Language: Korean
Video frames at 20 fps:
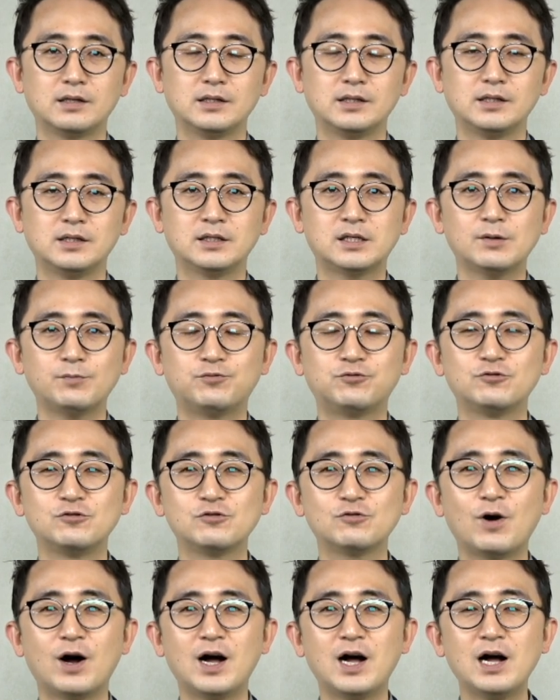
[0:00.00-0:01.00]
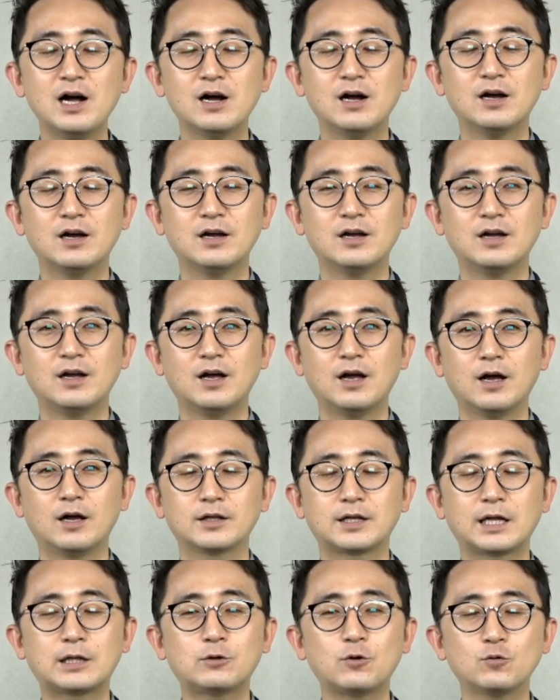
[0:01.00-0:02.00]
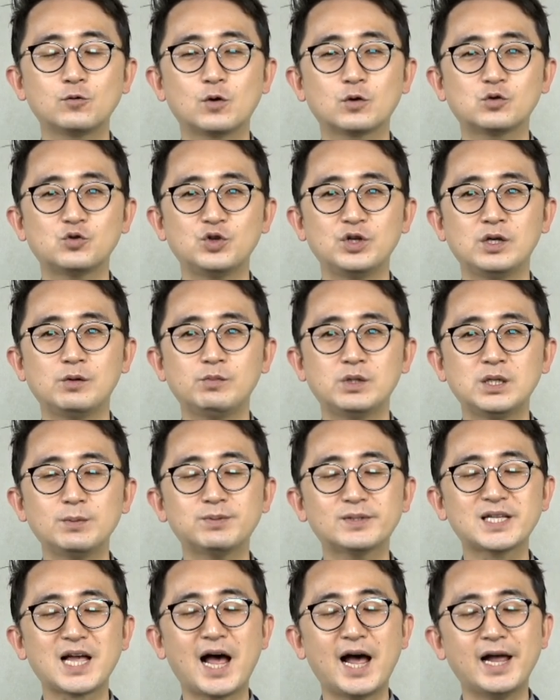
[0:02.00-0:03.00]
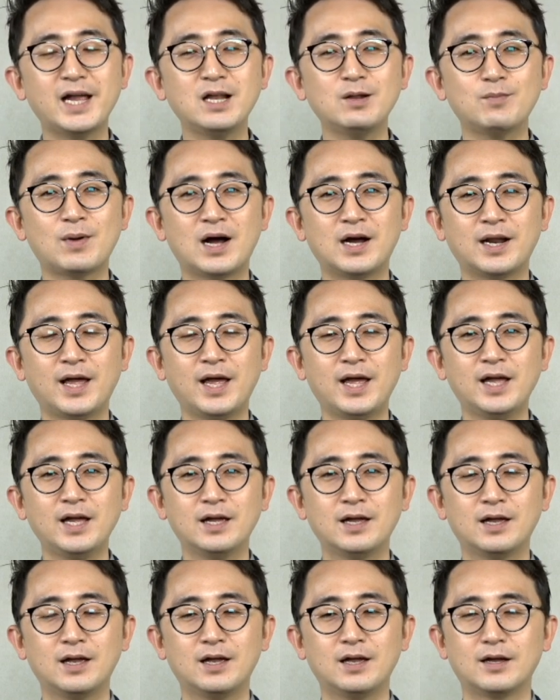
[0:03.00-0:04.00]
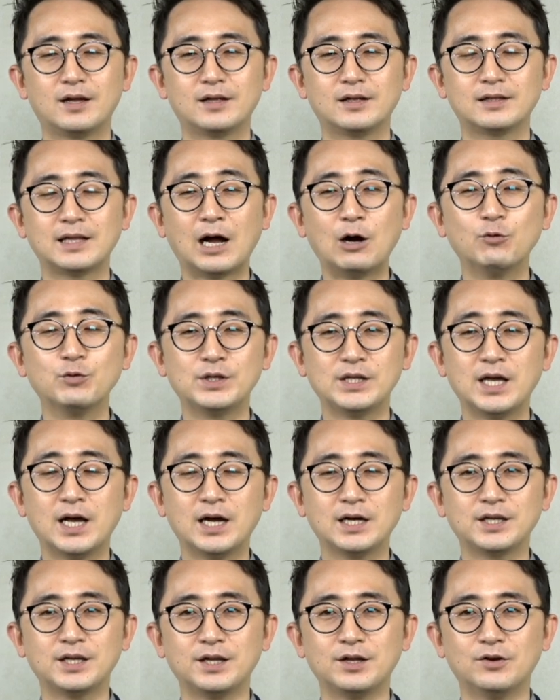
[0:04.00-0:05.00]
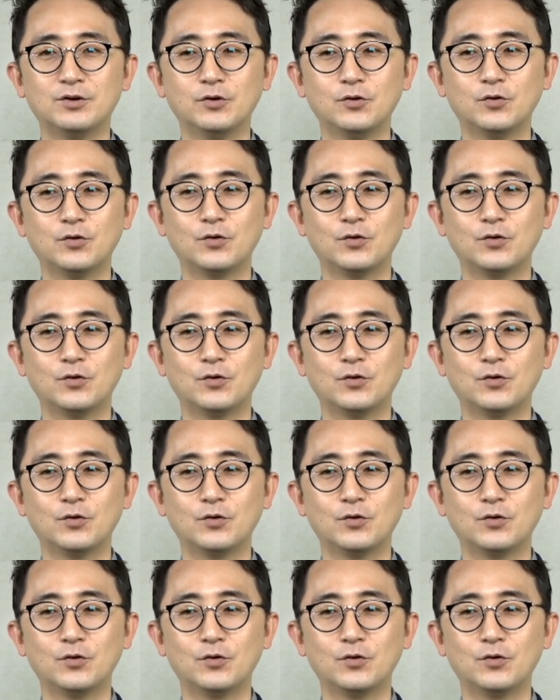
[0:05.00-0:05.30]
이게 불과 대통령 취임 십사 일 만에 나온 이야기예요.